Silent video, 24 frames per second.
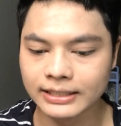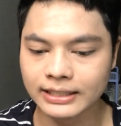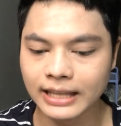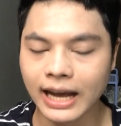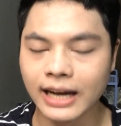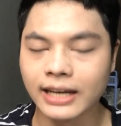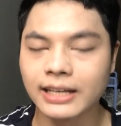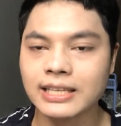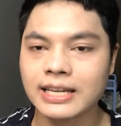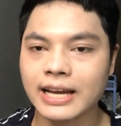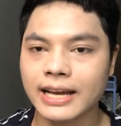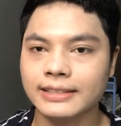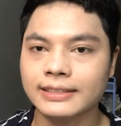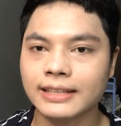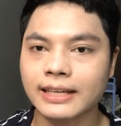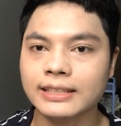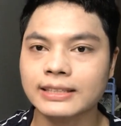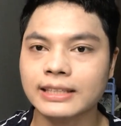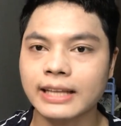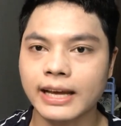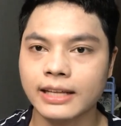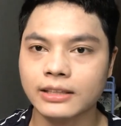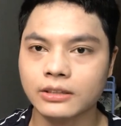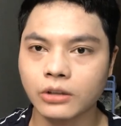ตั้งใจตั้
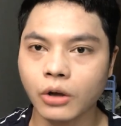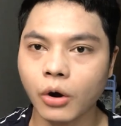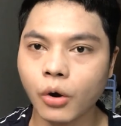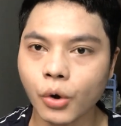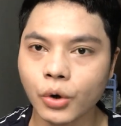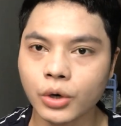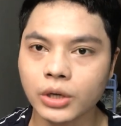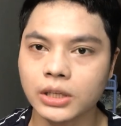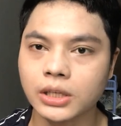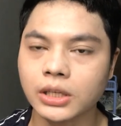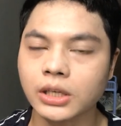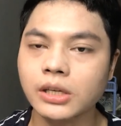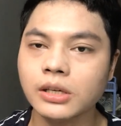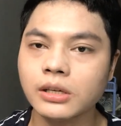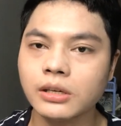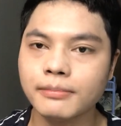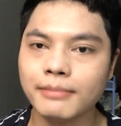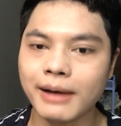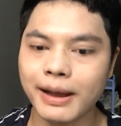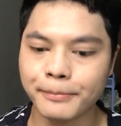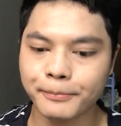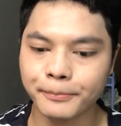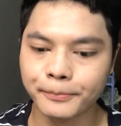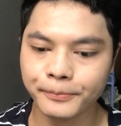งแต่ต้นคือ
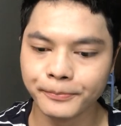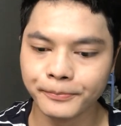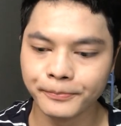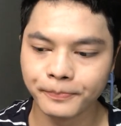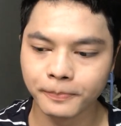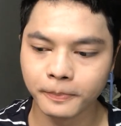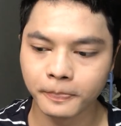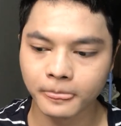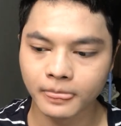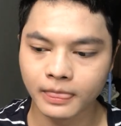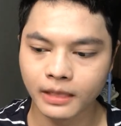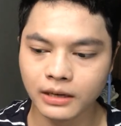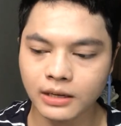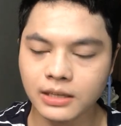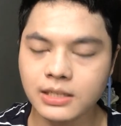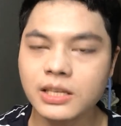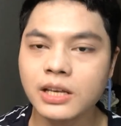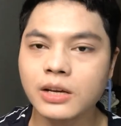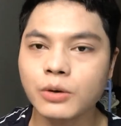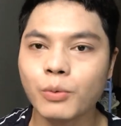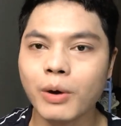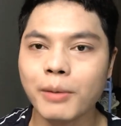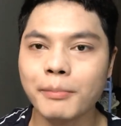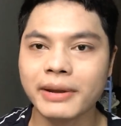แบบรู้
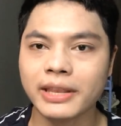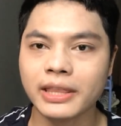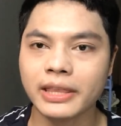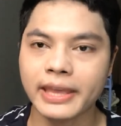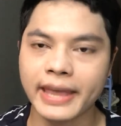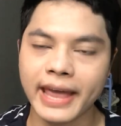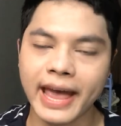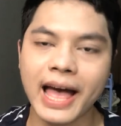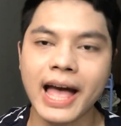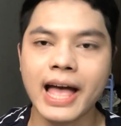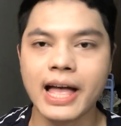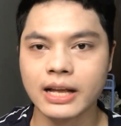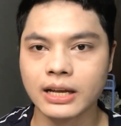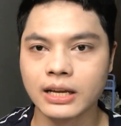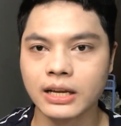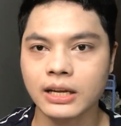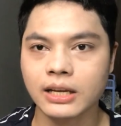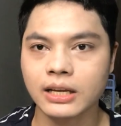สึกว่ามันยาก